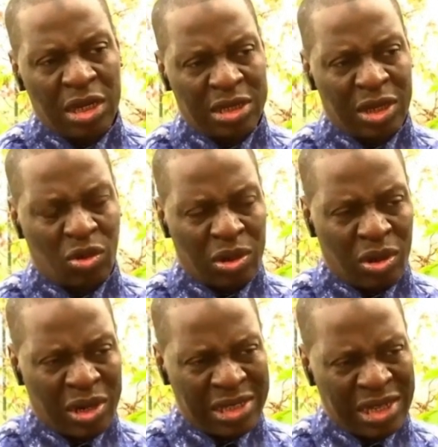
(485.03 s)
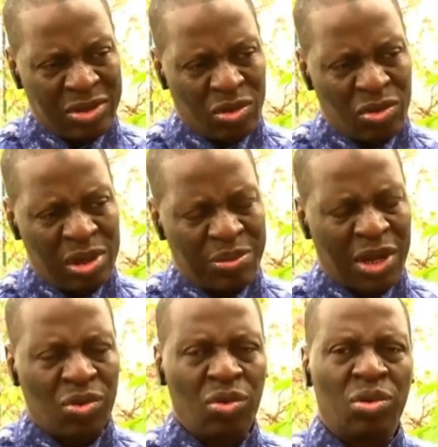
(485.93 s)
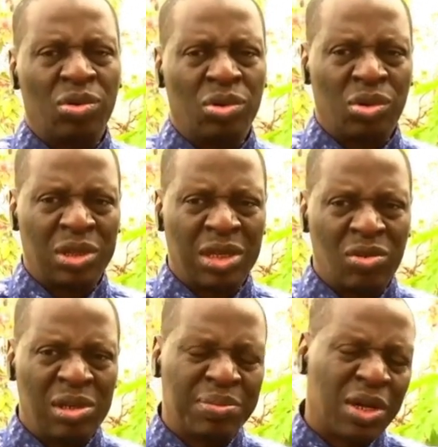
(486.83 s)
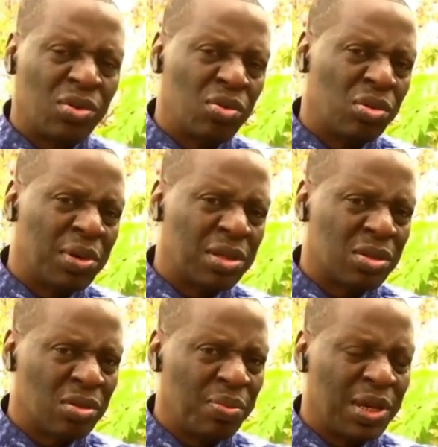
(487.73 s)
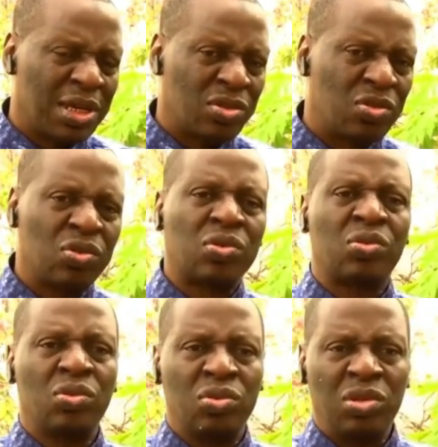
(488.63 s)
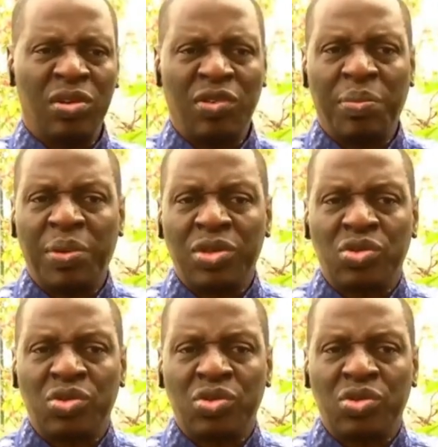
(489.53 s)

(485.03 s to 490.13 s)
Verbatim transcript: cette organisation du LIPTACO, autorité du LIPTACO Gourmand, s'occupait surtout du développement